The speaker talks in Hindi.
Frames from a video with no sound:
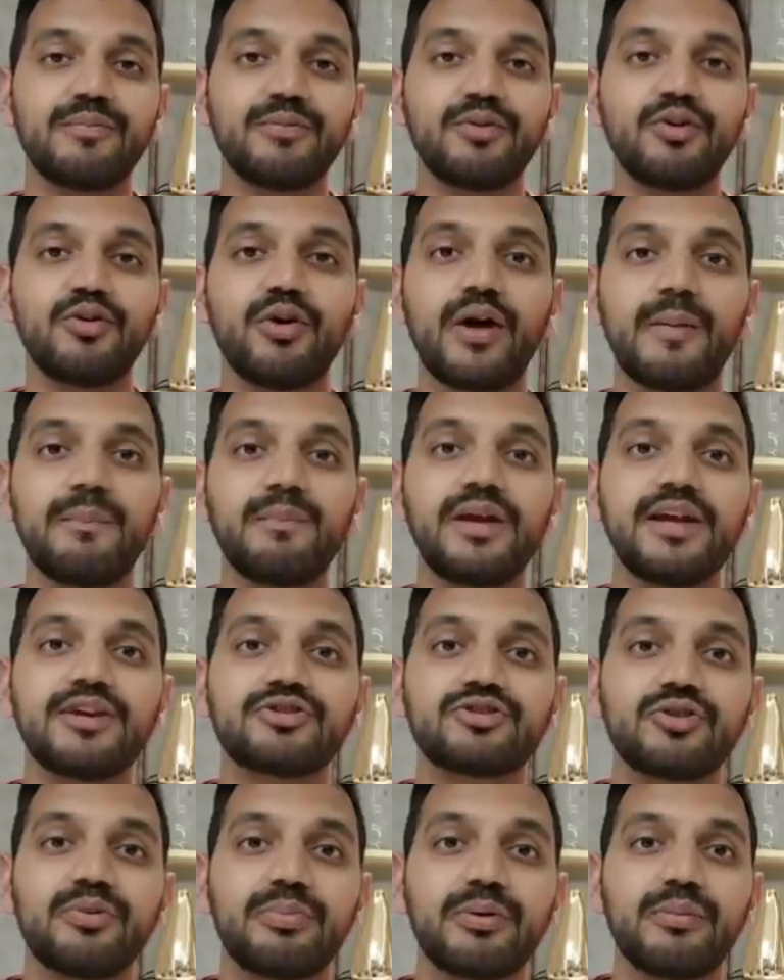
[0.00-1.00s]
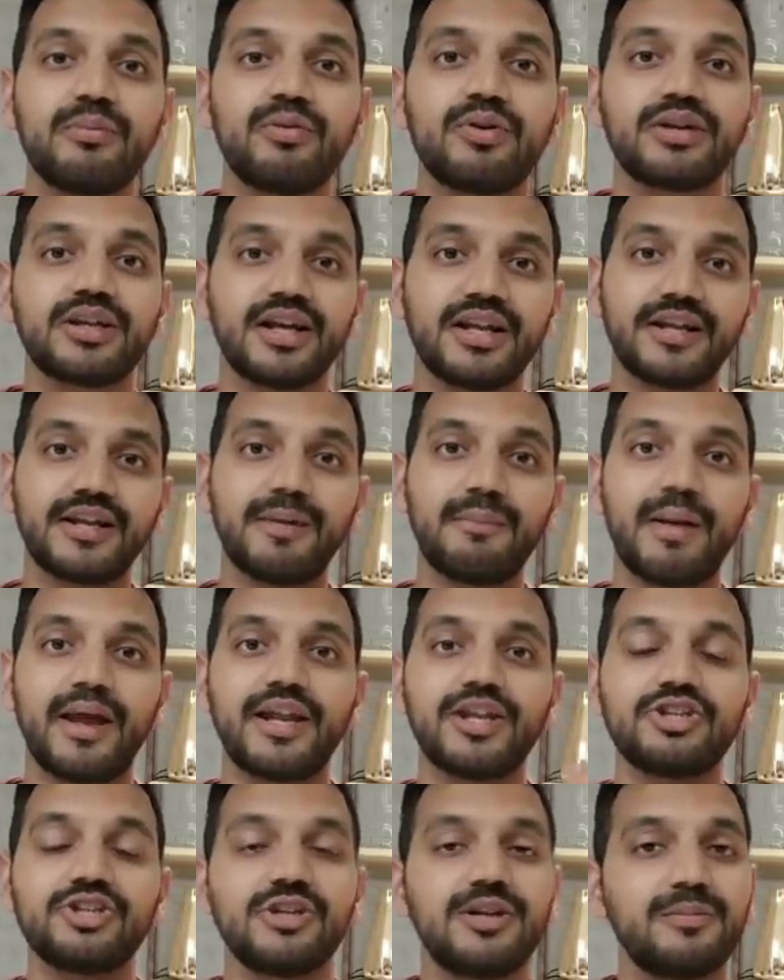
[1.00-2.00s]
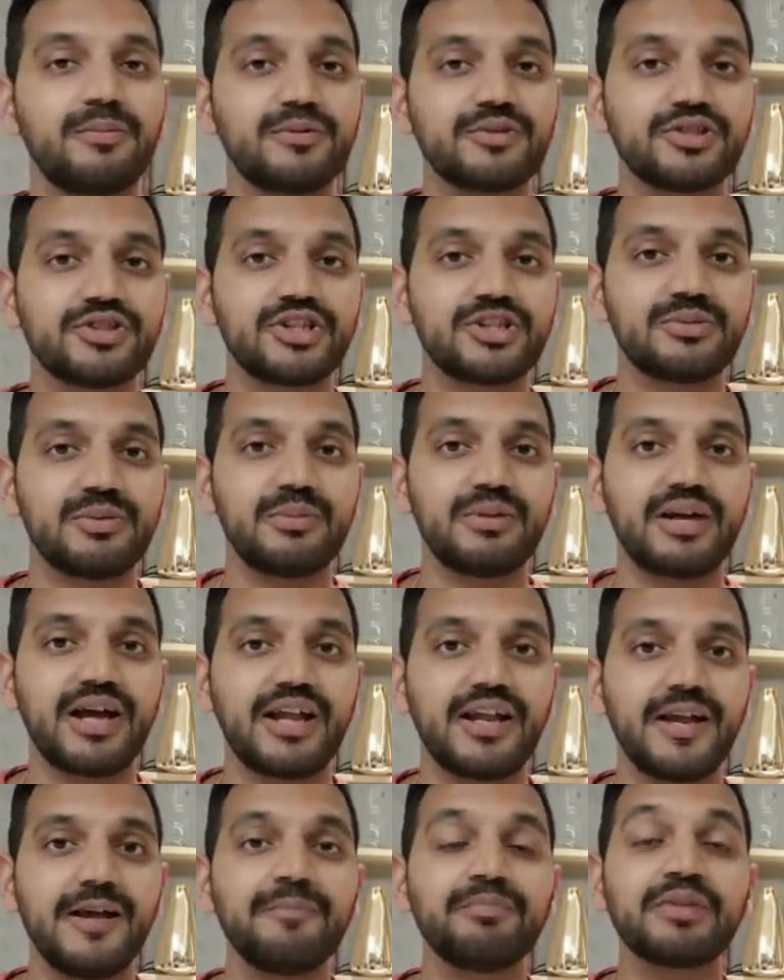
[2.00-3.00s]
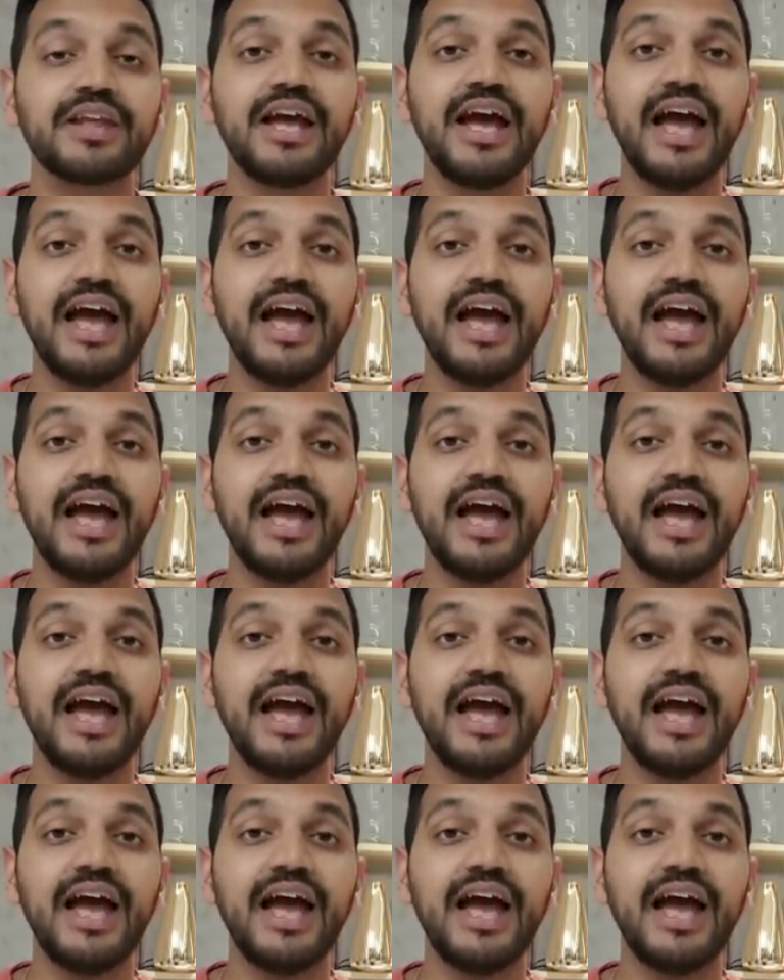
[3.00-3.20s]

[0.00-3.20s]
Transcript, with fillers: हम क्यों एमबीएस को प्रमोट करके मैनेजरियल पोजीशंस पे बिठा रहे हैं